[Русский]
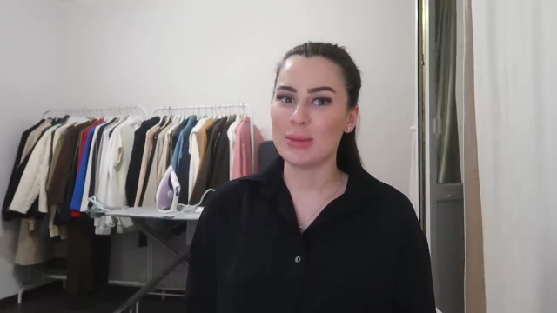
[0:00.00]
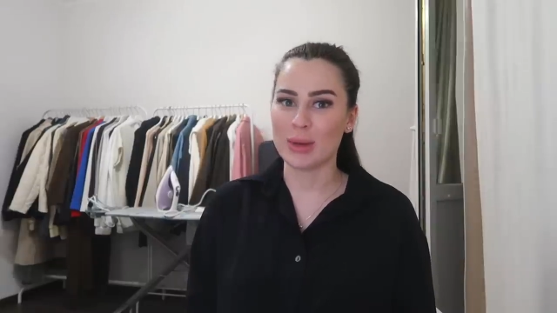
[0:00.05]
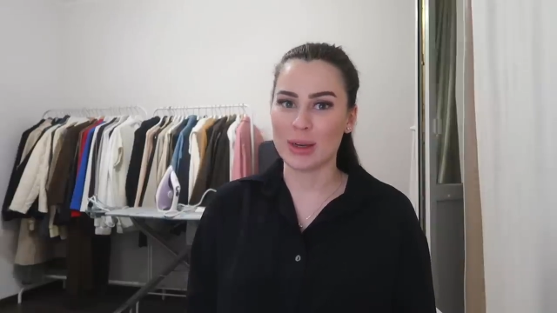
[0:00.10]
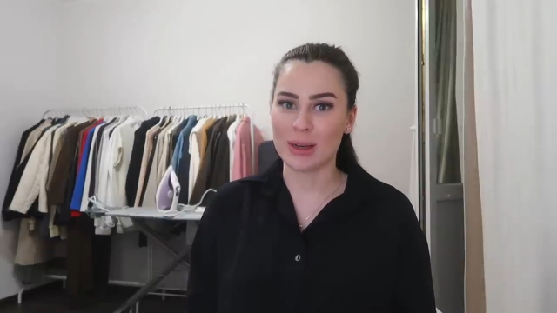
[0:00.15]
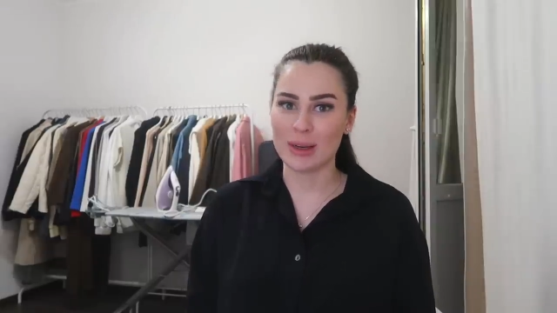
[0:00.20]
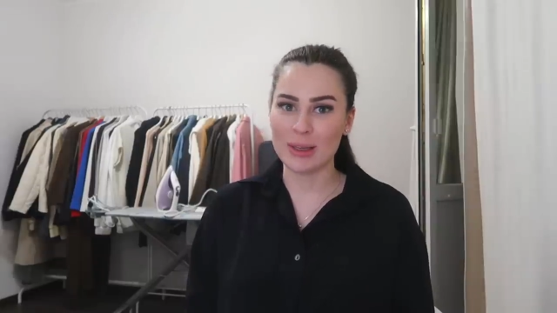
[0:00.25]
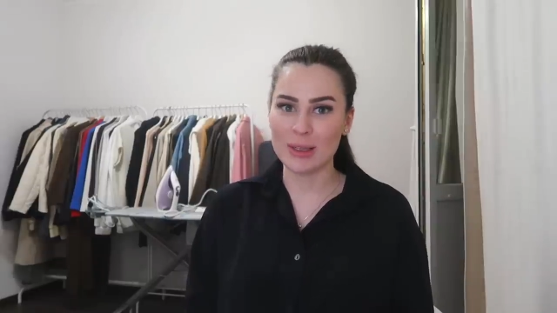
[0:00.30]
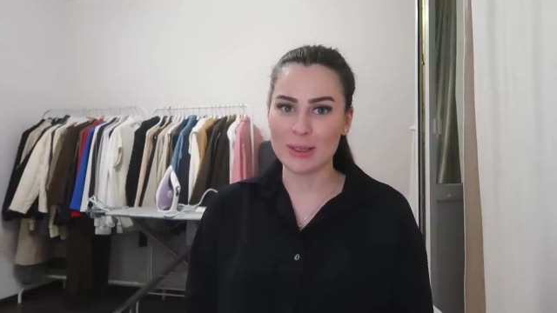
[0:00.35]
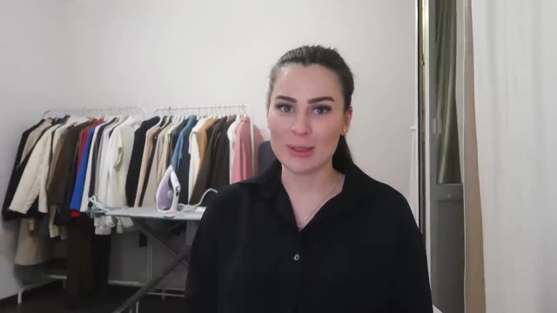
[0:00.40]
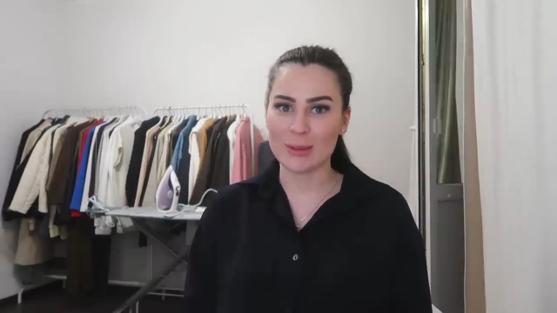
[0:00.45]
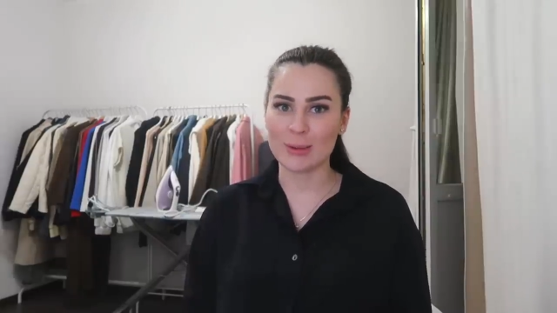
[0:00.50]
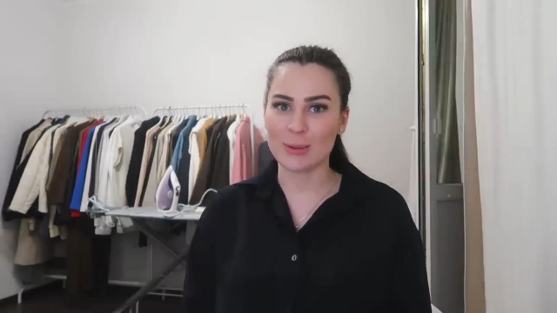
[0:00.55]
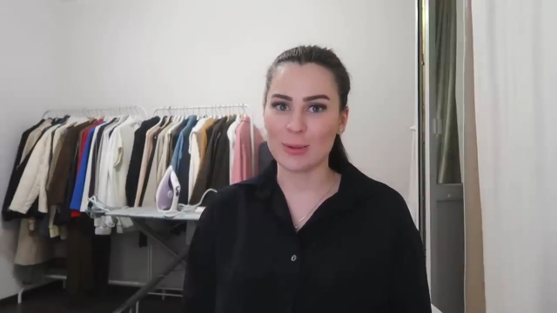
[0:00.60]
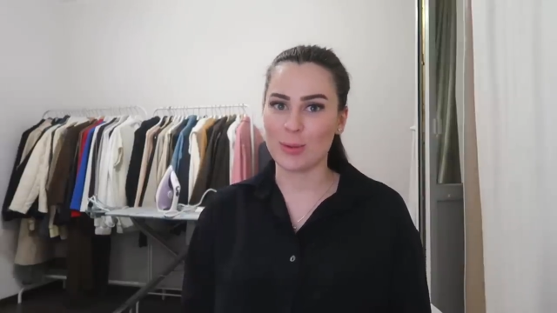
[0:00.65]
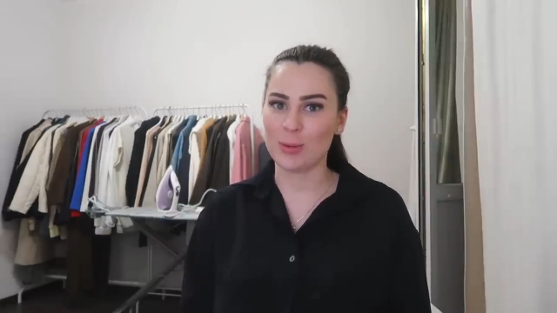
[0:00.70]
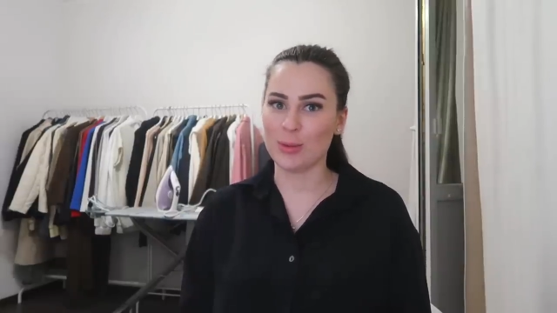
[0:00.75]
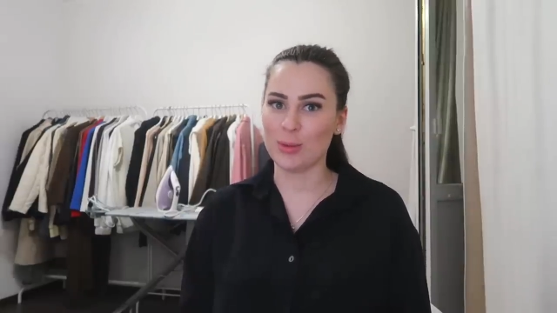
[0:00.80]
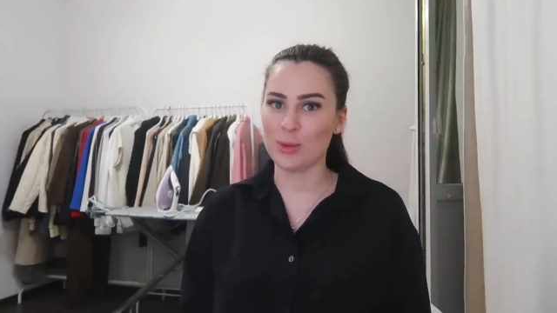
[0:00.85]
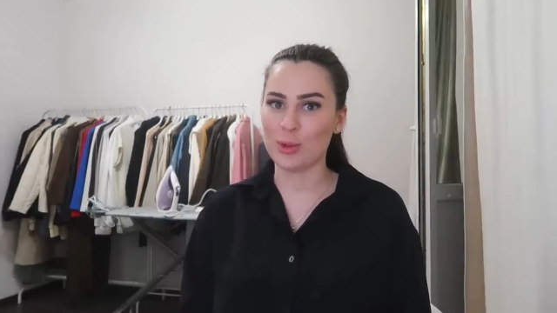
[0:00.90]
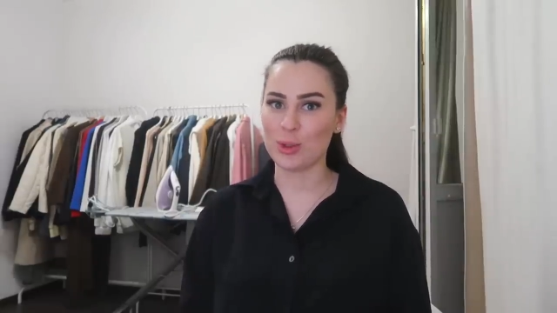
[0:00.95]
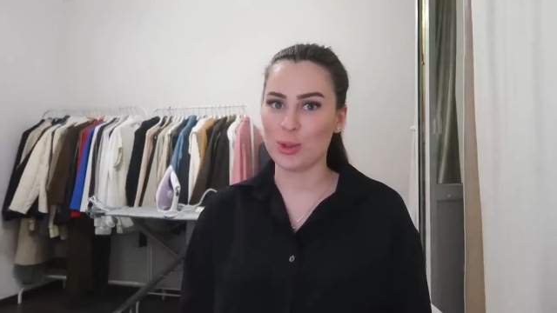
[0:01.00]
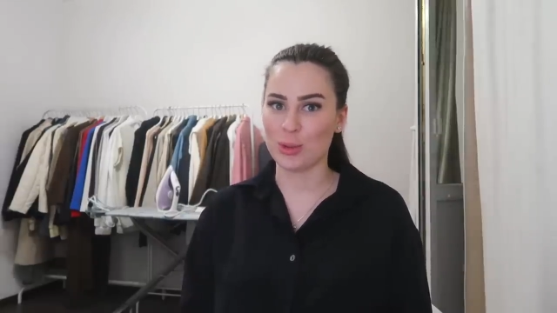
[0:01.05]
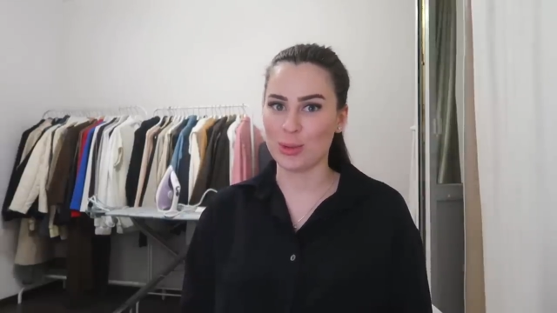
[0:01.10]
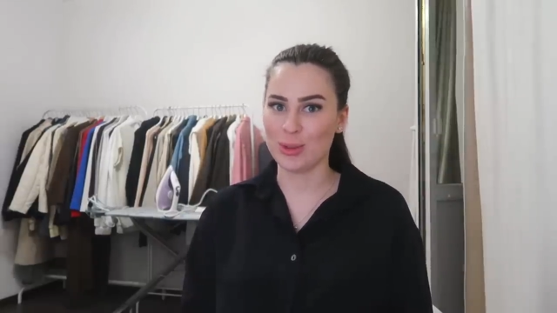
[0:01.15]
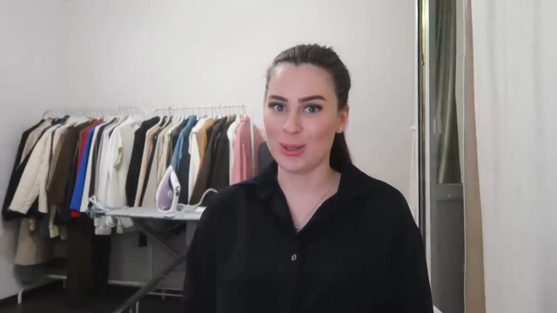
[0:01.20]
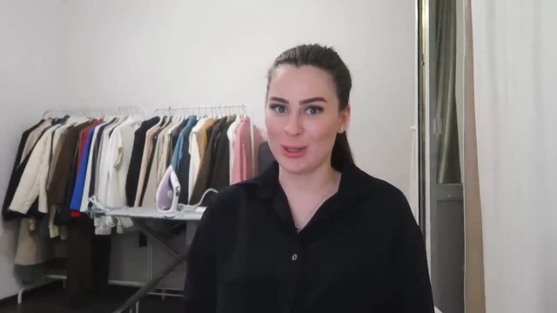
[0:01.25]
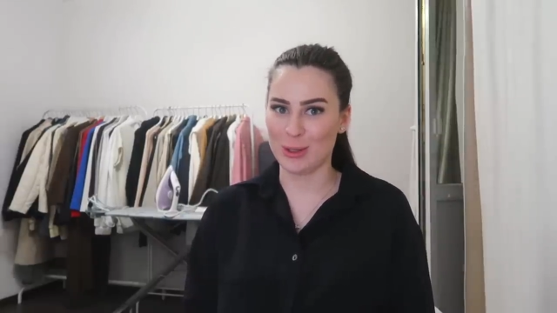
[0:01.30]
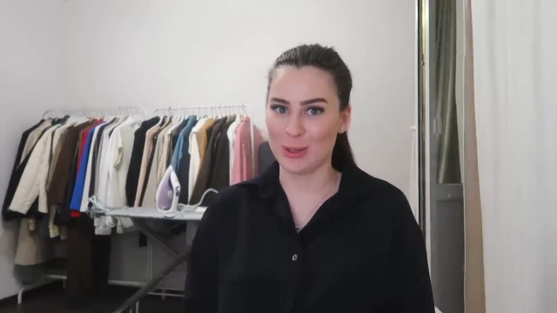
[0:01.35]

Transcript: правильно, твой муж, что он тебе